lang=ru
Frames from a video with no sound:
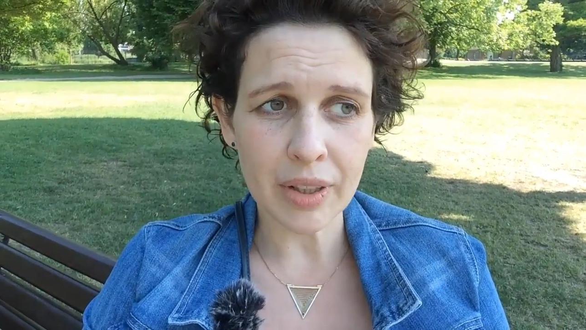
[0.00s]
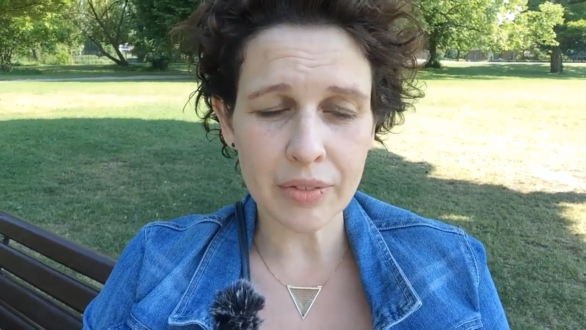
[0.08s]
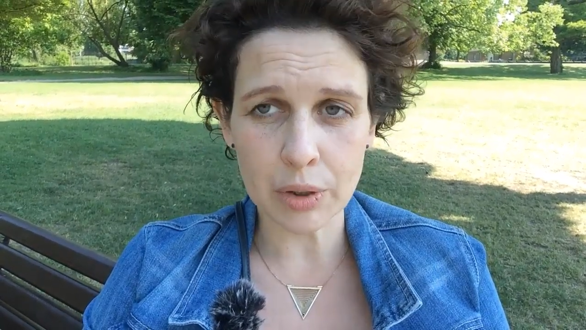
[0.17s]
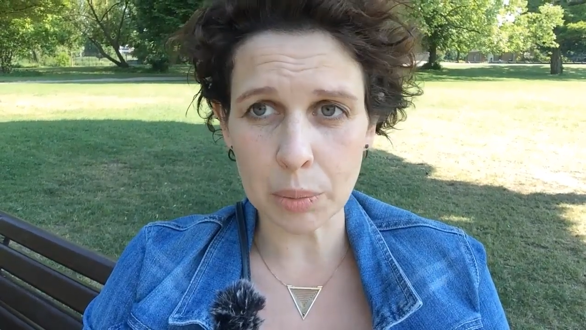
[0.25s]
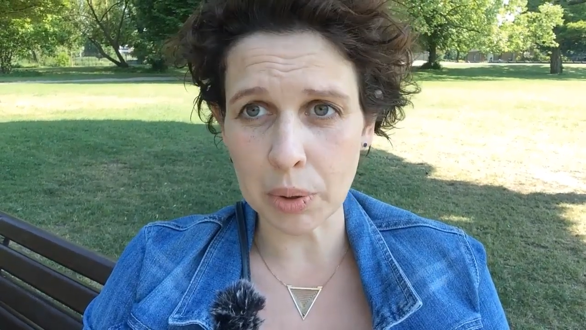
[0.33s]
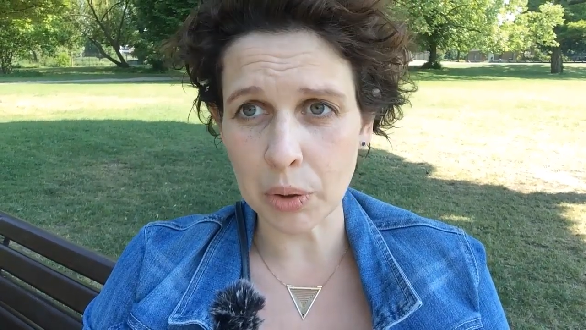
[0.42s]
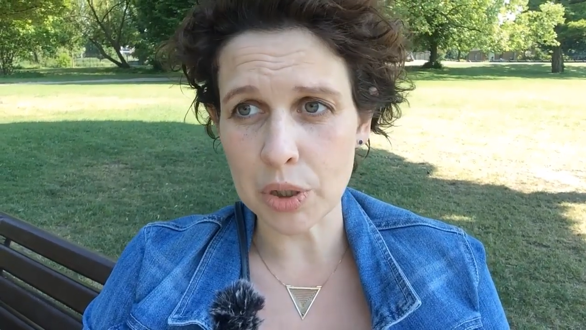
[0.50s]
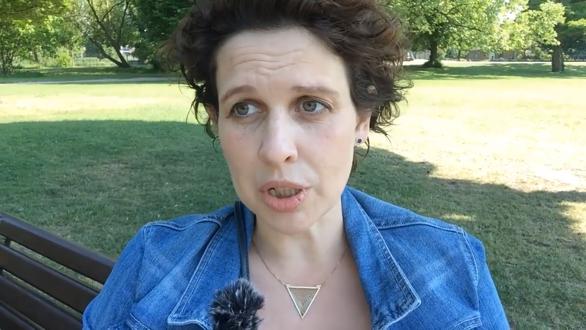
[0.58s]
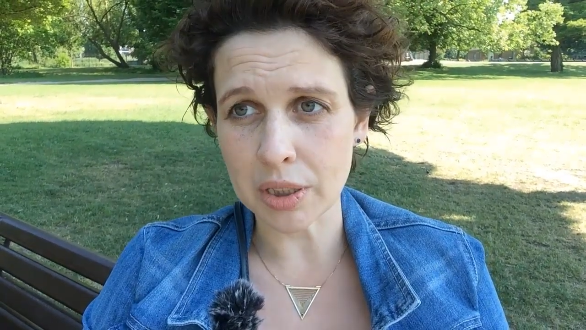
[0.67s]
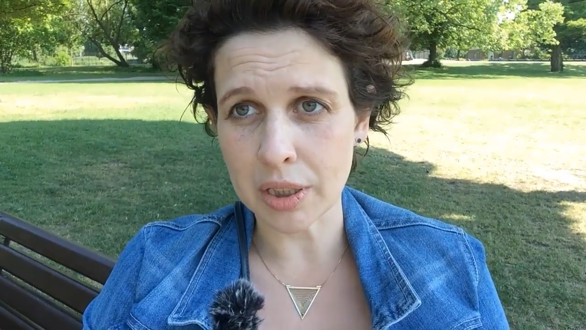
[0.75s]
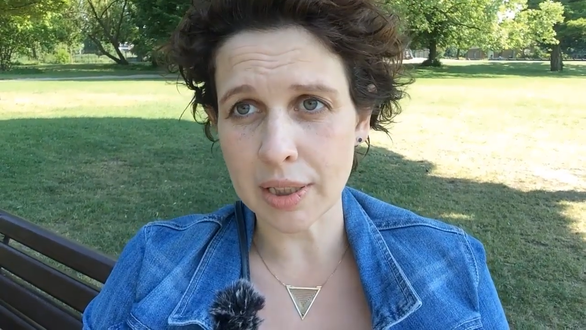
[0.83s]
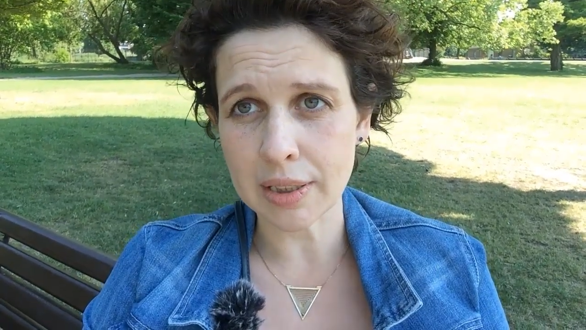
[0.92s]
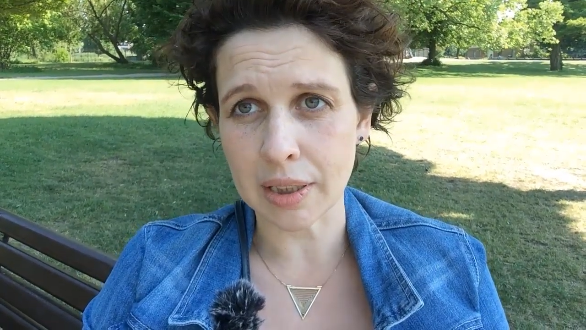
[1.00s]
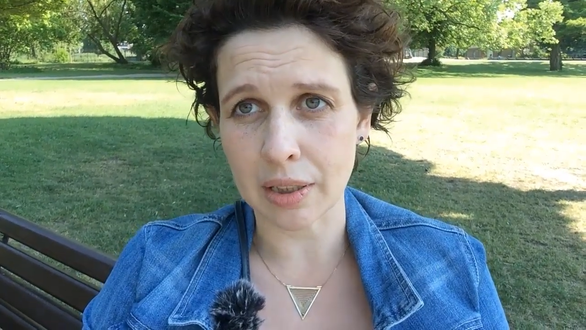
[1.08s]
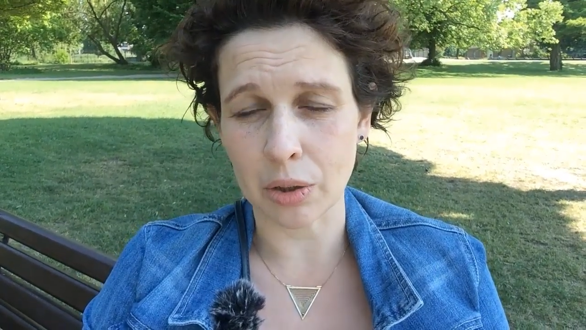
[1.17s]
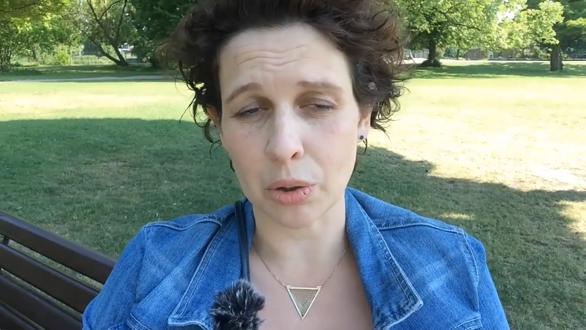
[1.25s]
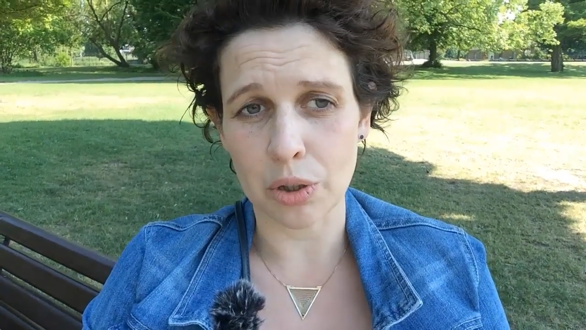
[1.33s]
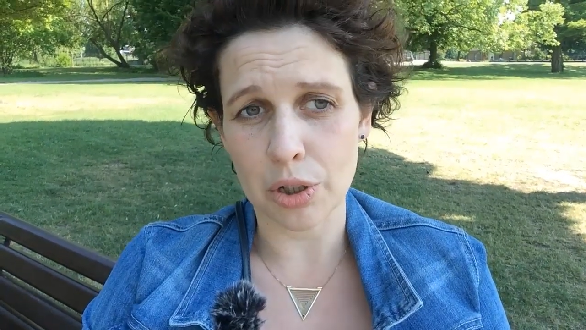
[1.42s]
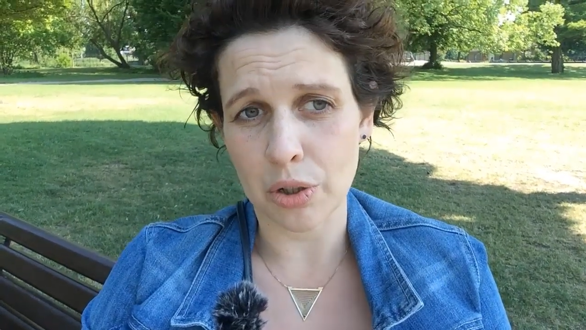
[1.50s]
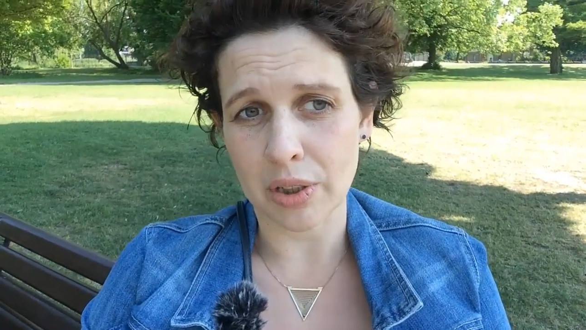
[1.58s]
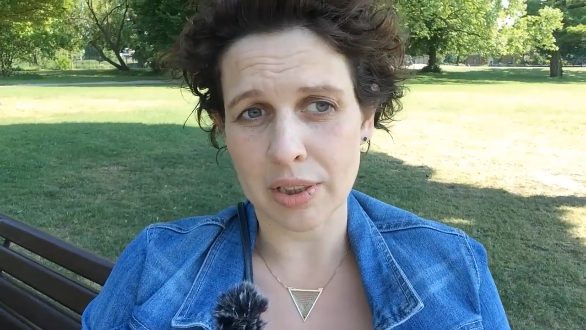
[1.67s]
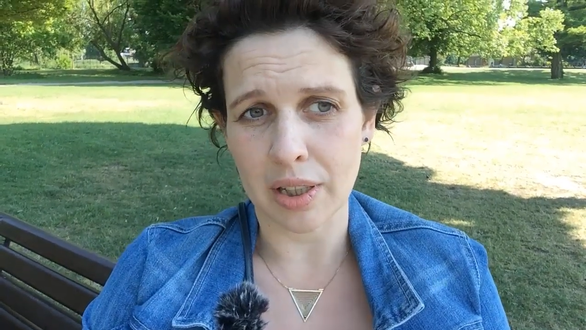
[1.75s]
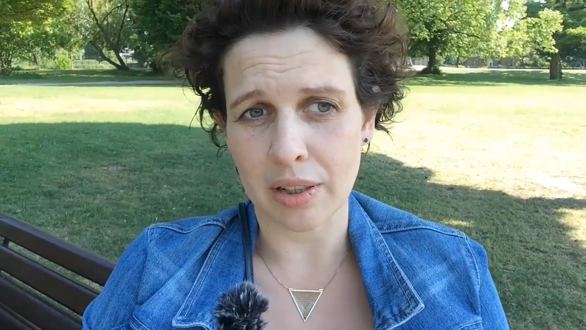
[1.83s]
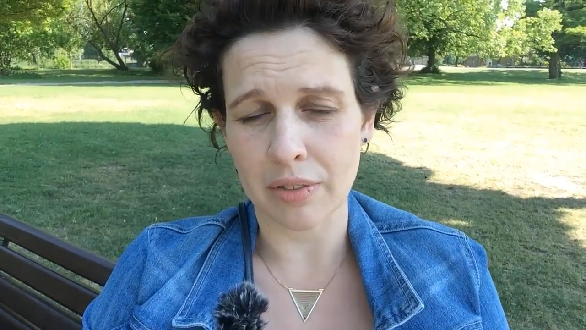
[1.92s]
все было очень интересно, но еще
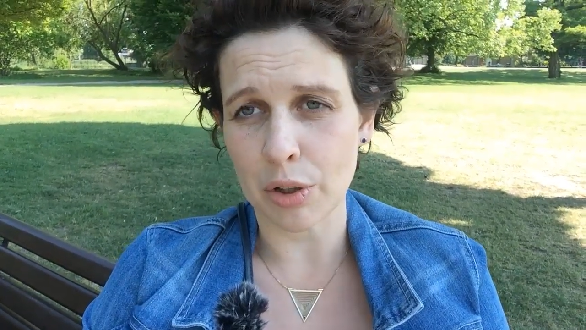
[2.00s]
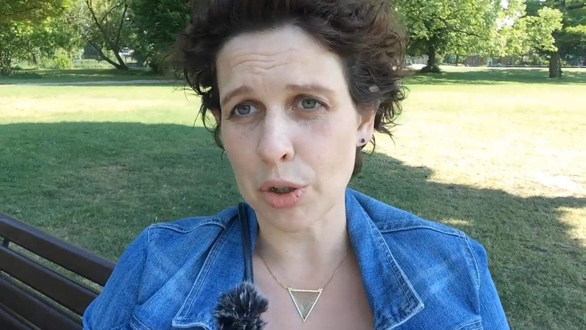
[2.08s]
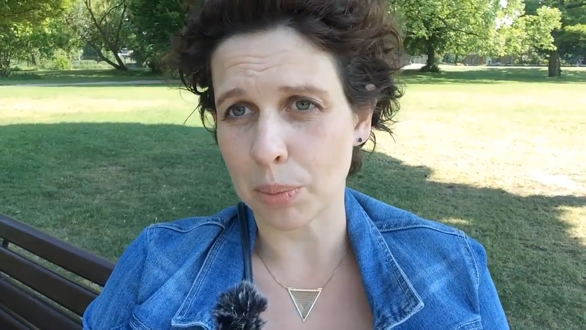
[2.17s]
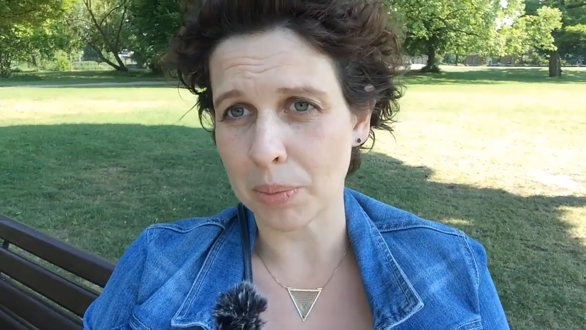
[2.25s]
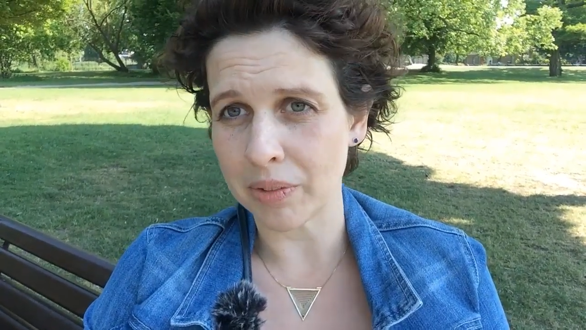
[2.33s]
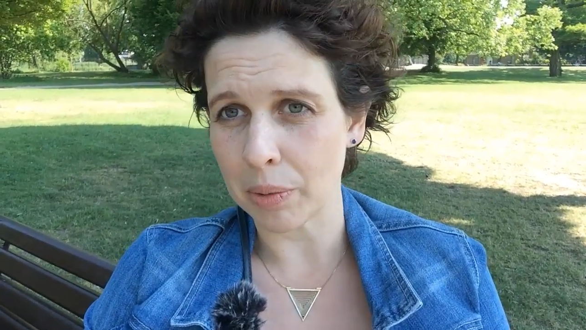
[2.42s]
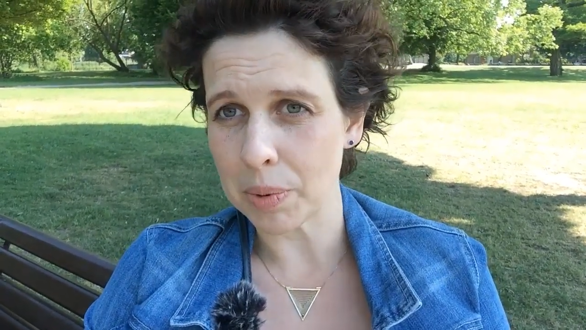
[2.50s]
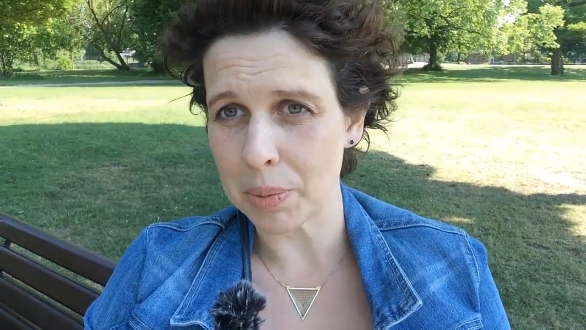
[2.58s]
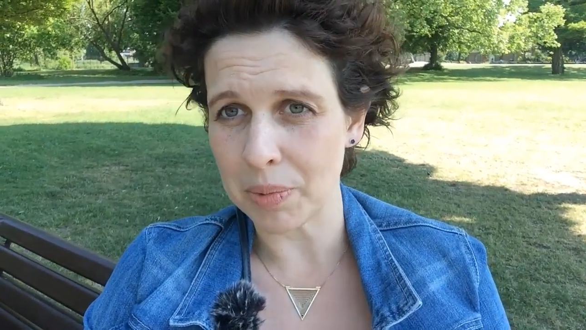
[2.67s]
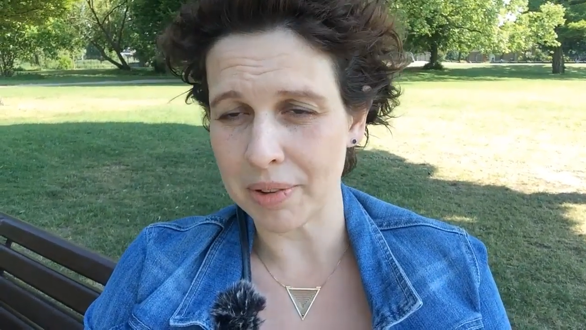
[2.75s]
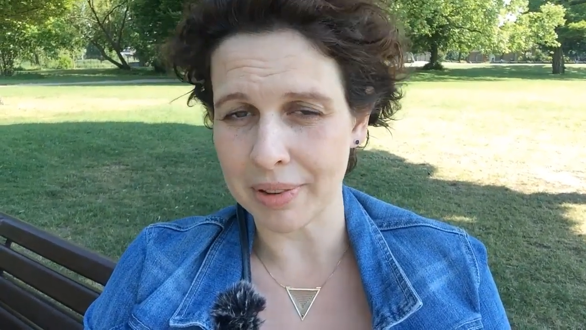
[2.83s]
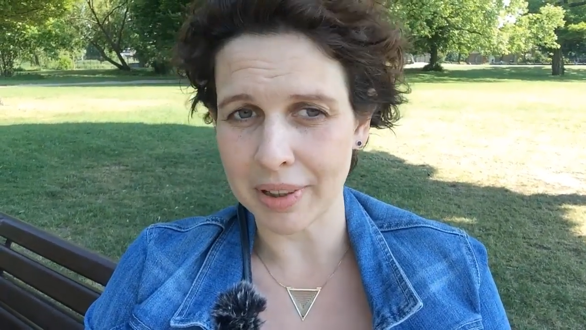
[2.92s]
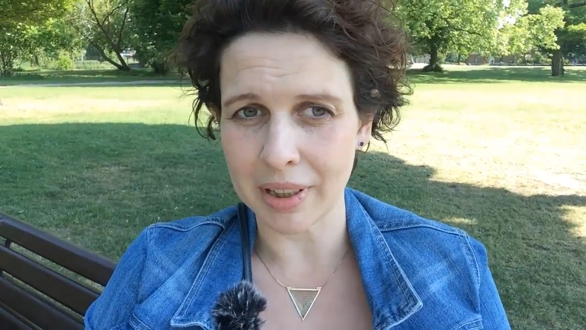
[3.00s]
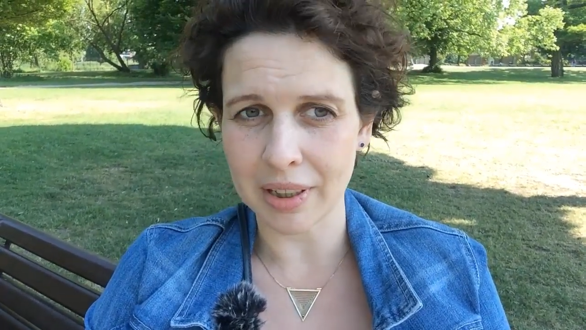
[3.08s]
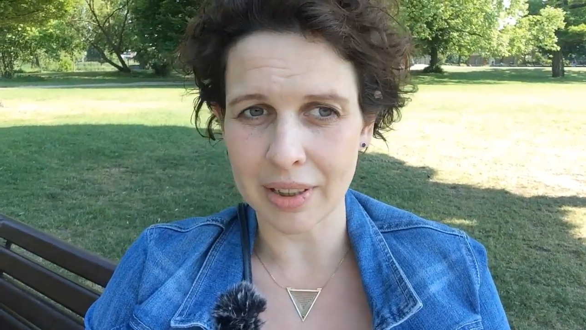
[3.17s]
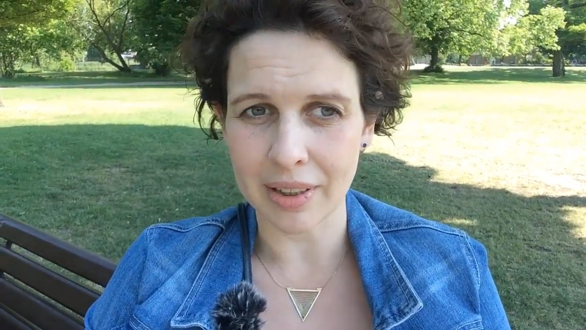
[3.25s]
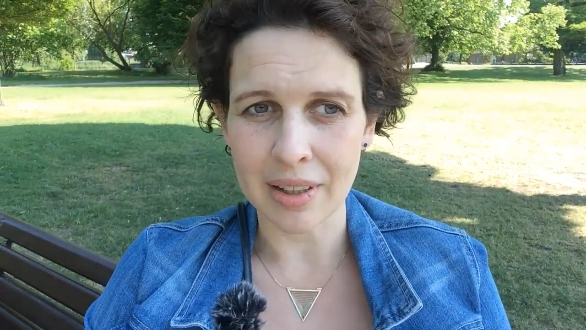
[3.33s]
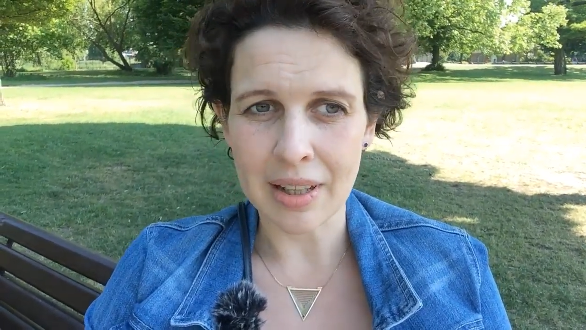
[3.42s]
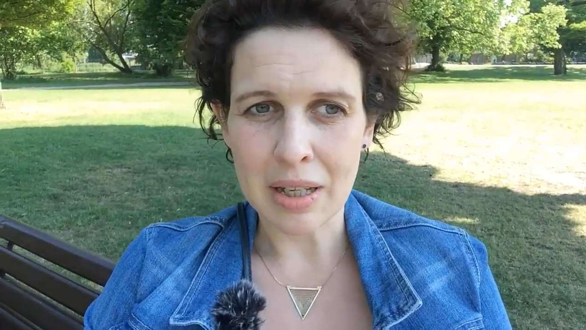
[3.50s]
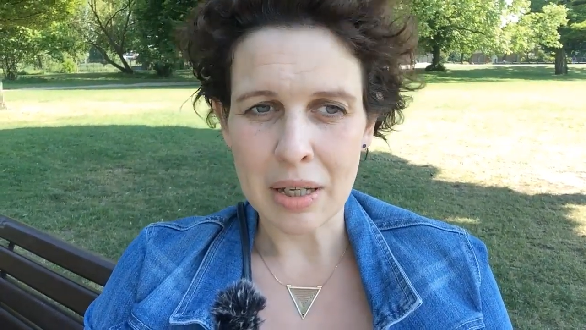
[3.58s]
раз я говорю, что мы, в общем, не фанаты,